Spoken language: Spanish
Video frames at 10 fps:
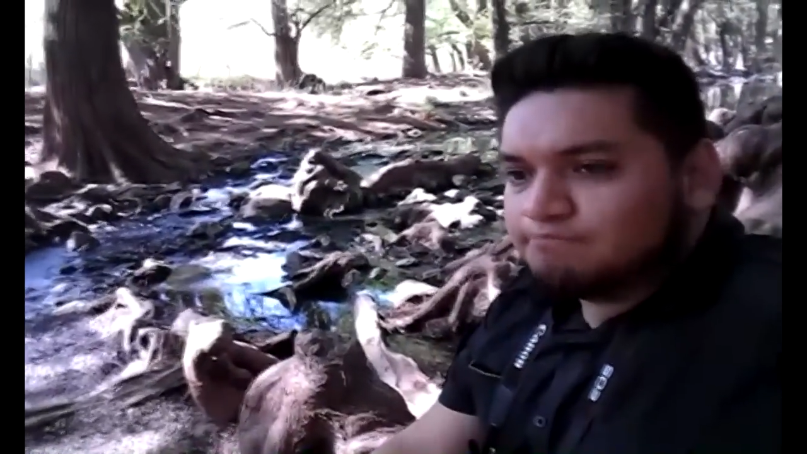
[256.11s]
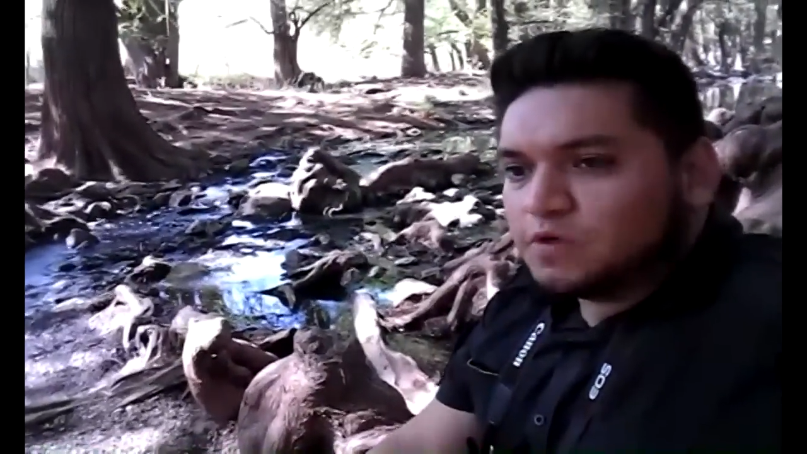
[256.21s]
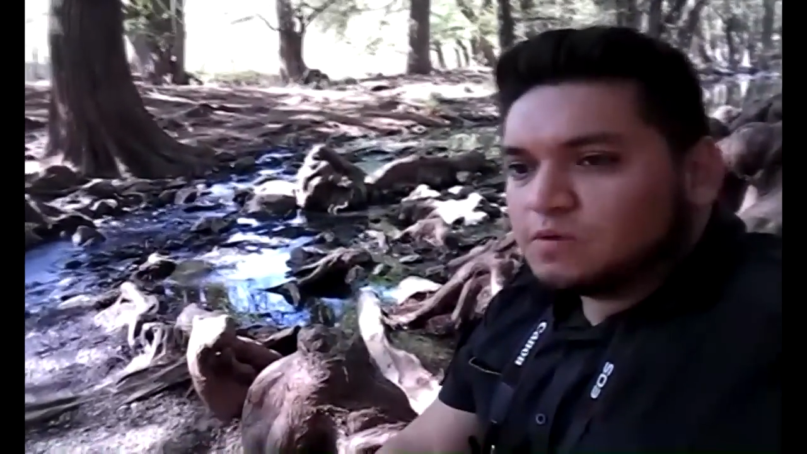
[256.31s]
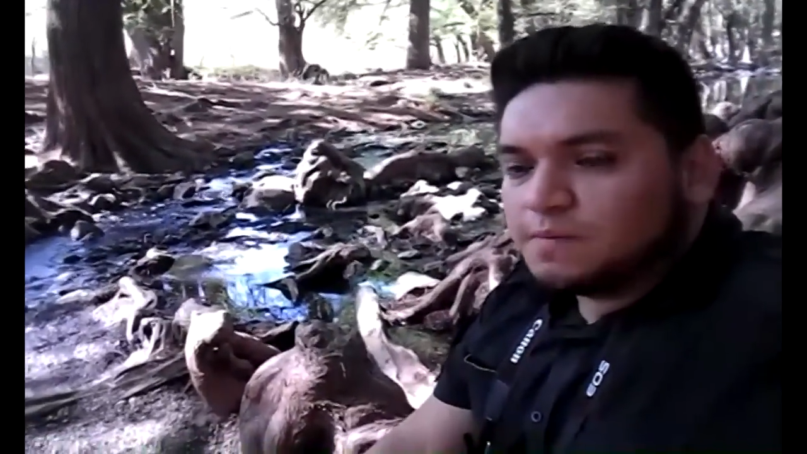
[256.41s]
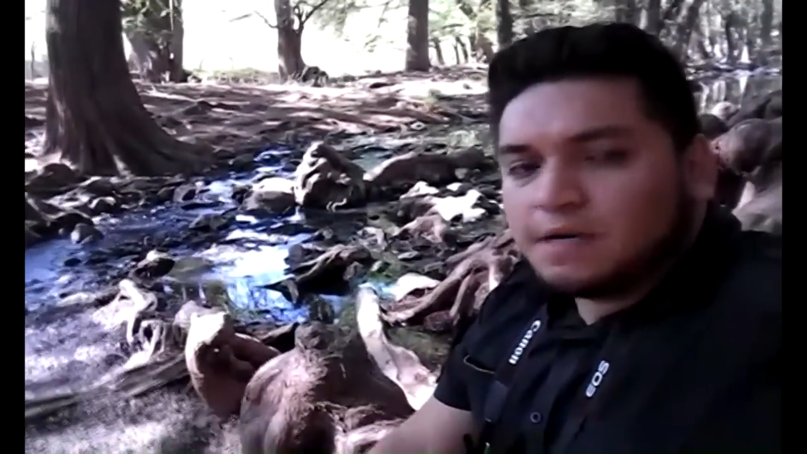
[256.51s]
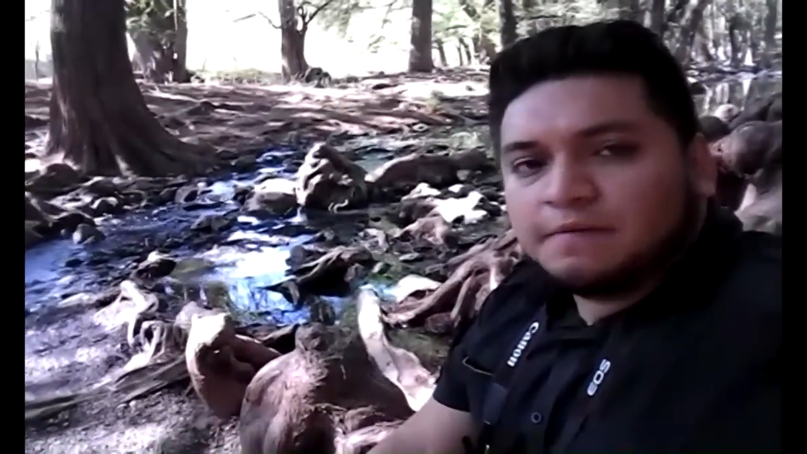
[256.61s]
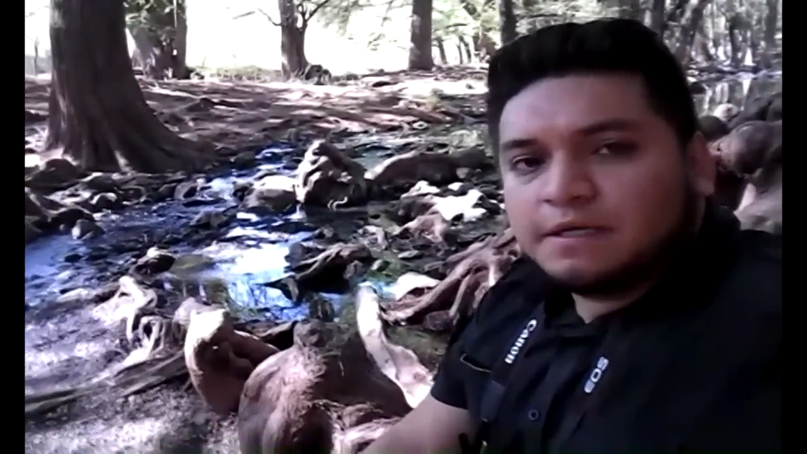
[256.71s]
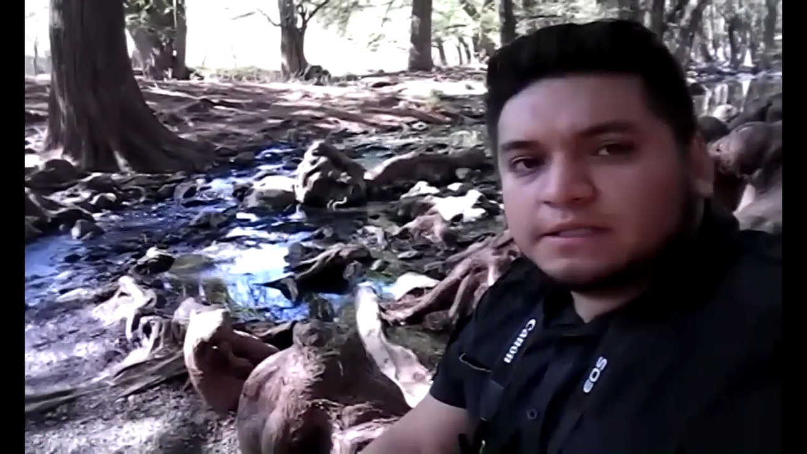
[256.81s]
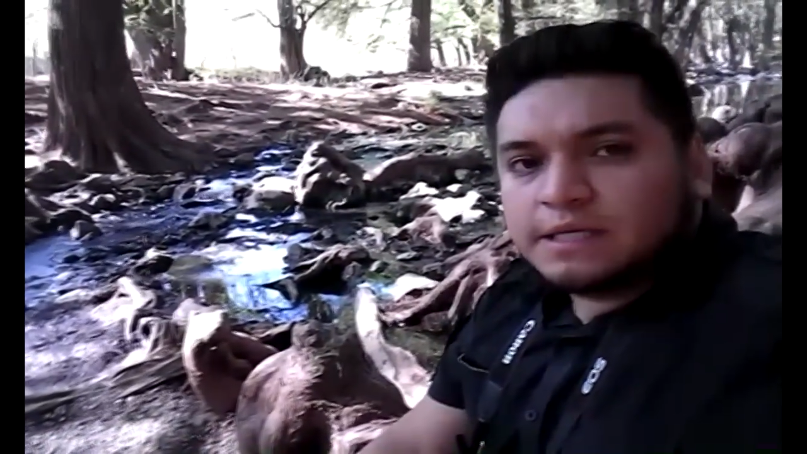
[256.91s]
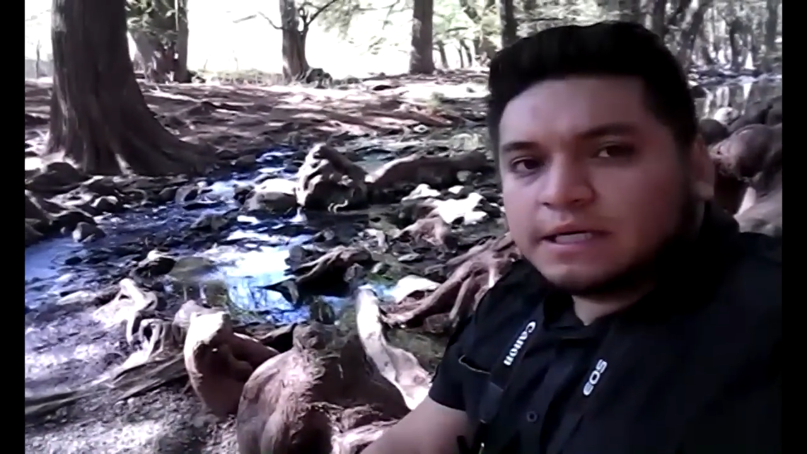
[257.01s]
Como para
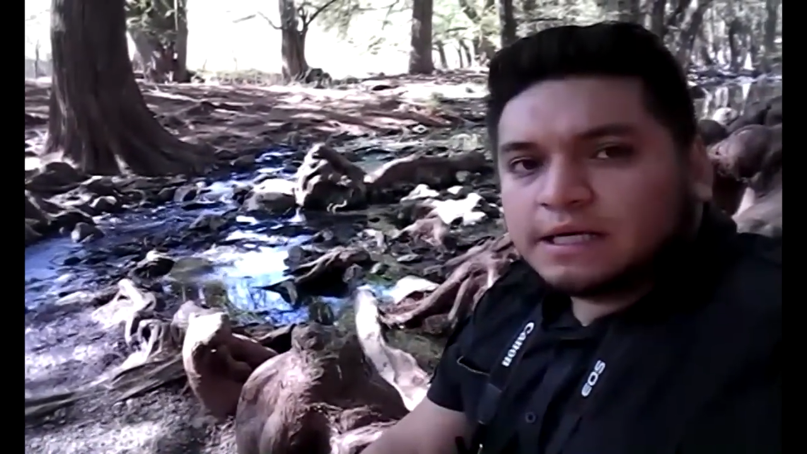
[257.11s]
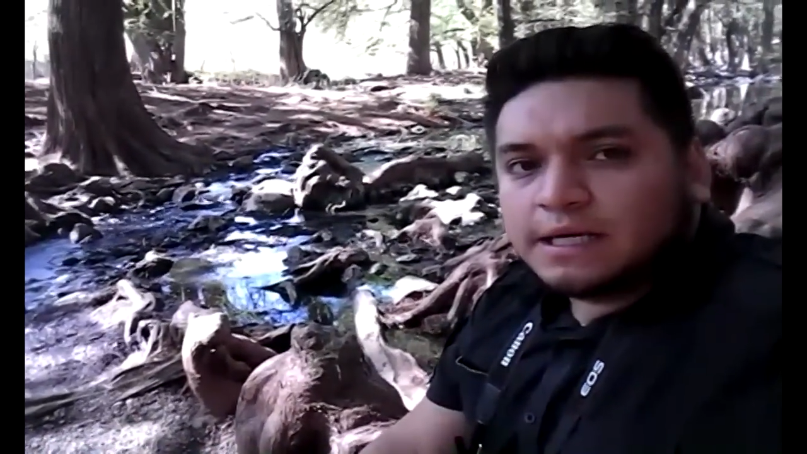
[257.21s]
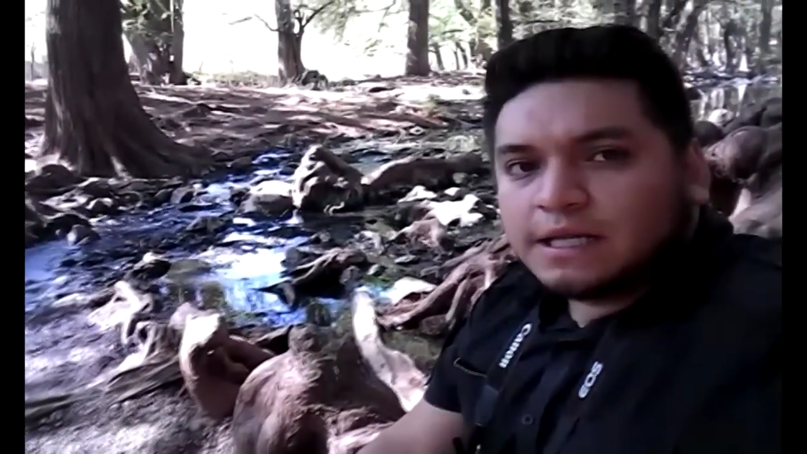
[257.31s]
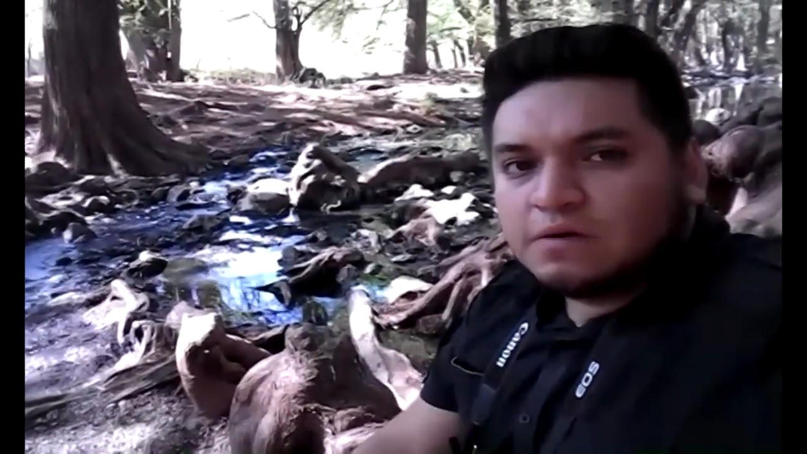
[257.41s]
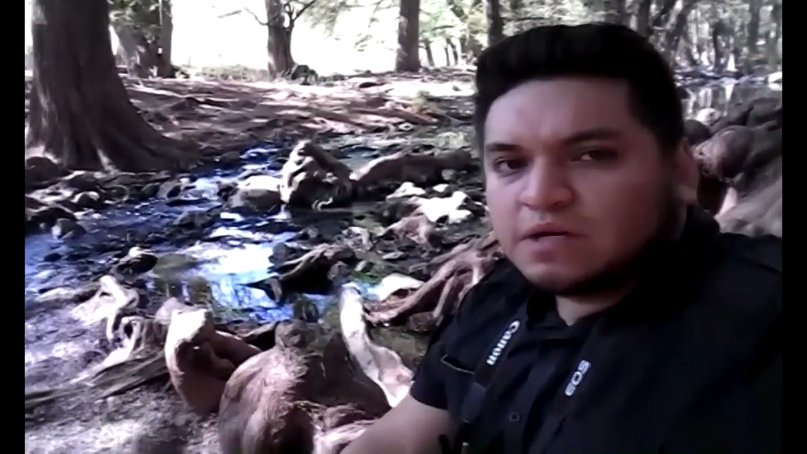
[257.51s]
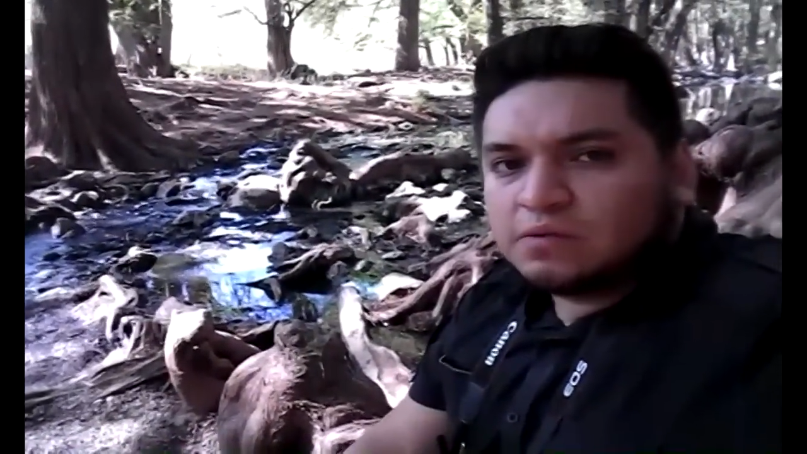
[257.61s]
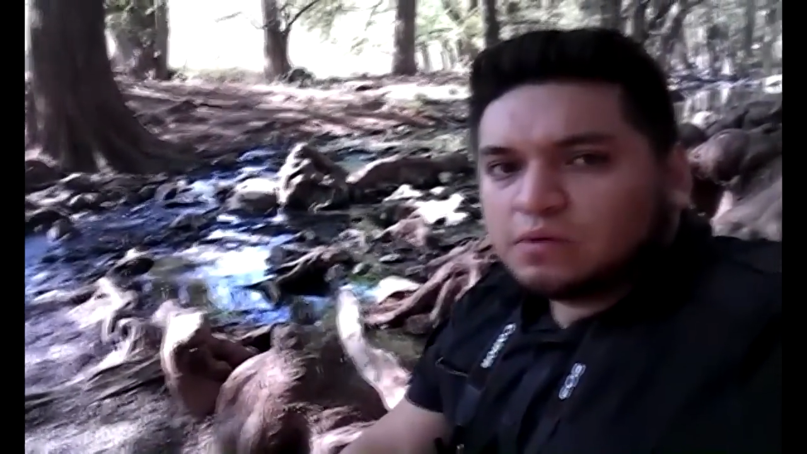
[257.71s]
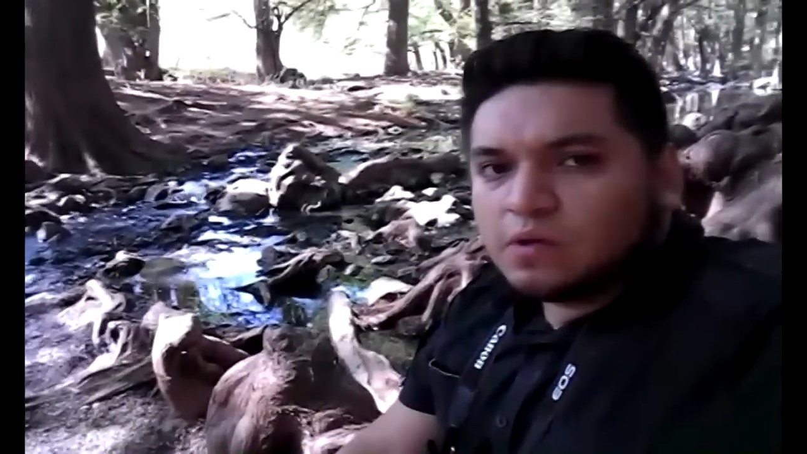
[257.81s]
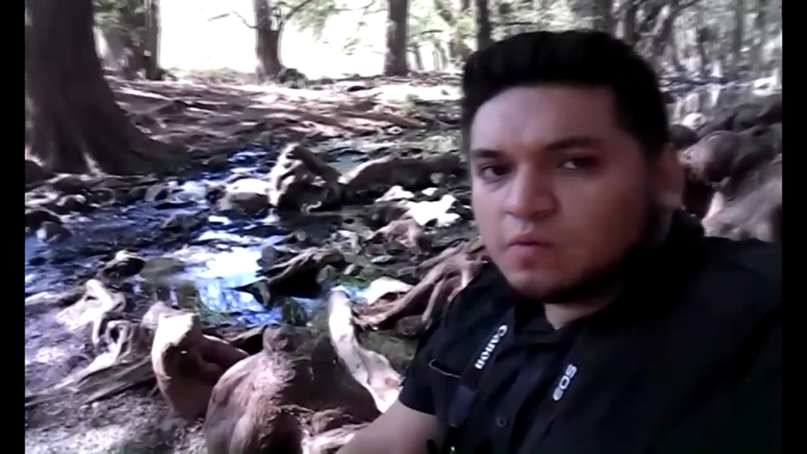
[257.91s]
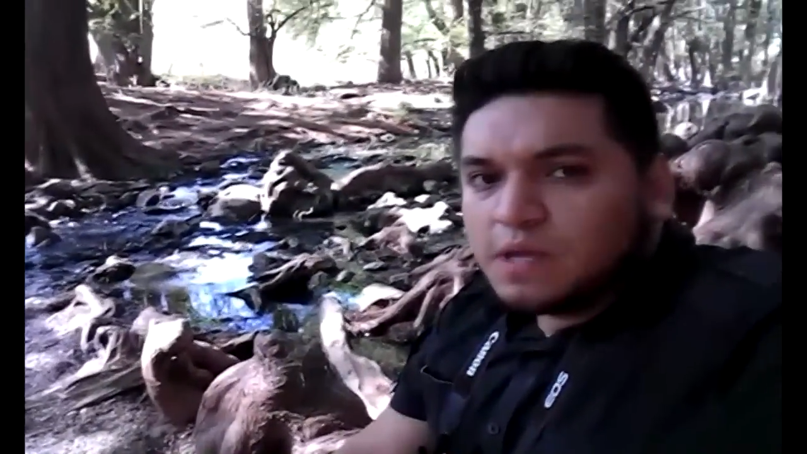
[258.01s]
venirse aquí a quedar un
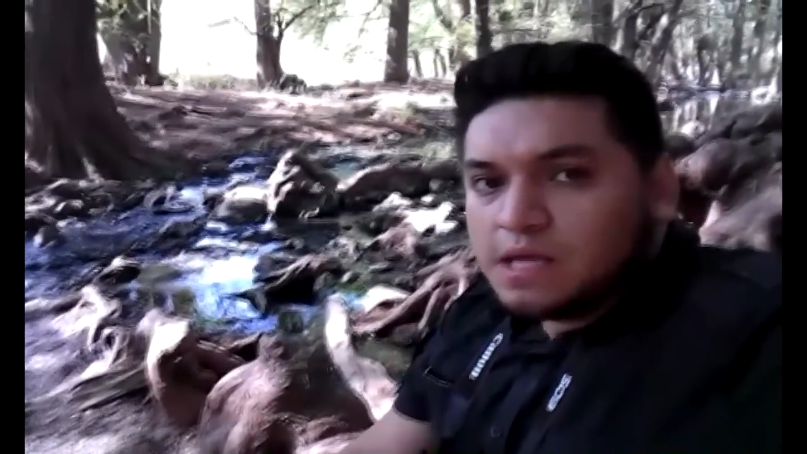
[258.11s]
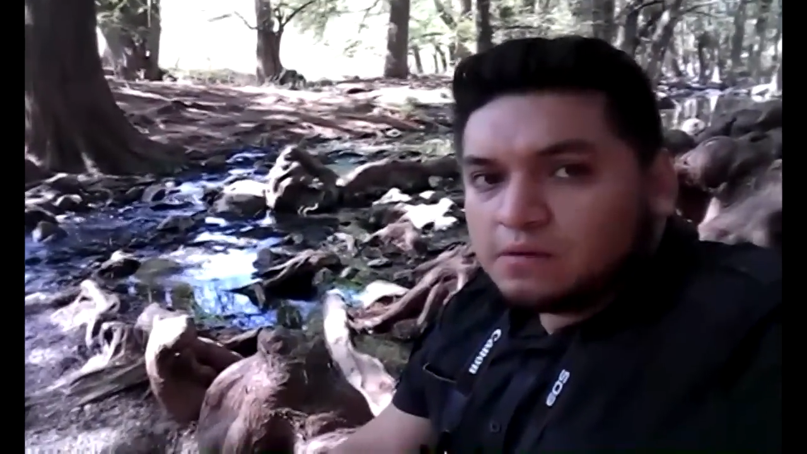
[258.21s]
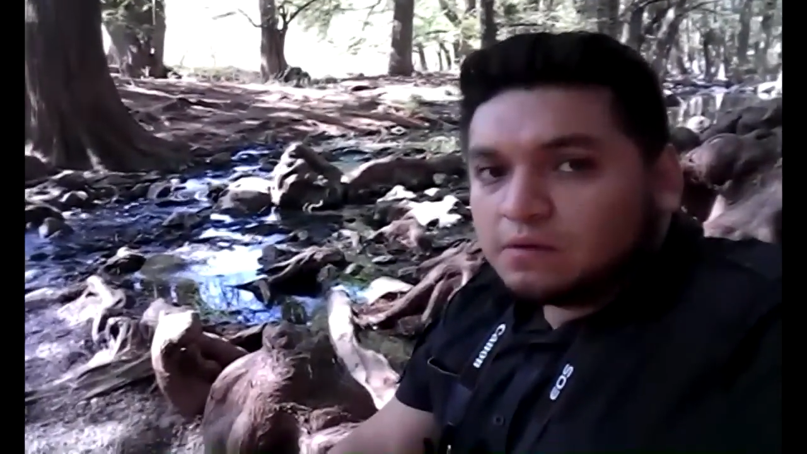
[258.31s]
rato a dormir.